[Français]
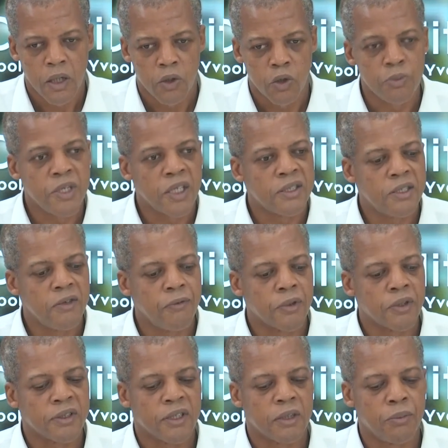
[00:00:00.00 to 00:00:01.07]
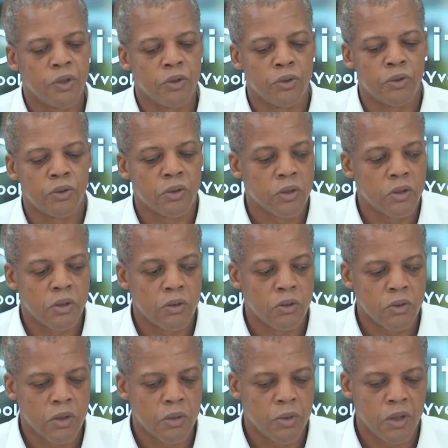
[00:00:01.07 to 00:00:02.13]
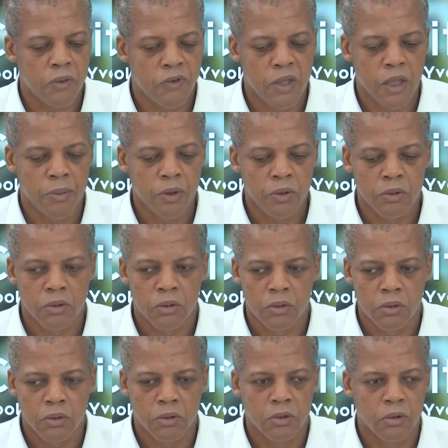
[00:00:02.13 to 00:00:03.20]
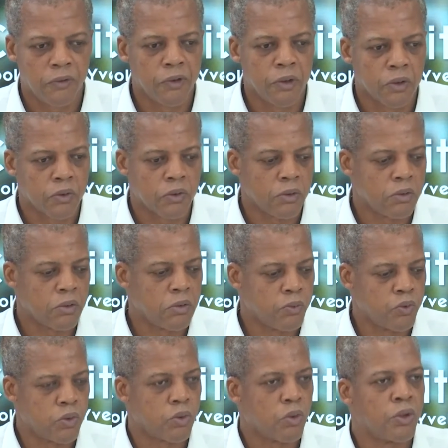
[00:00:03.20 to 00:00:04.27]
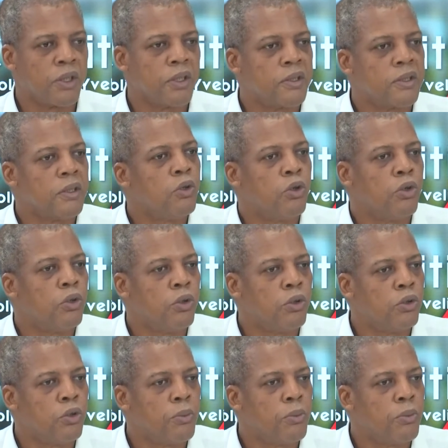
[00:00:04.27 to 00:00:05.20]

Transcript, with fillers: L'objectif pendant cette période de transition, c'est bien évidemment de, faire en sorte qu'on puisse redresser le,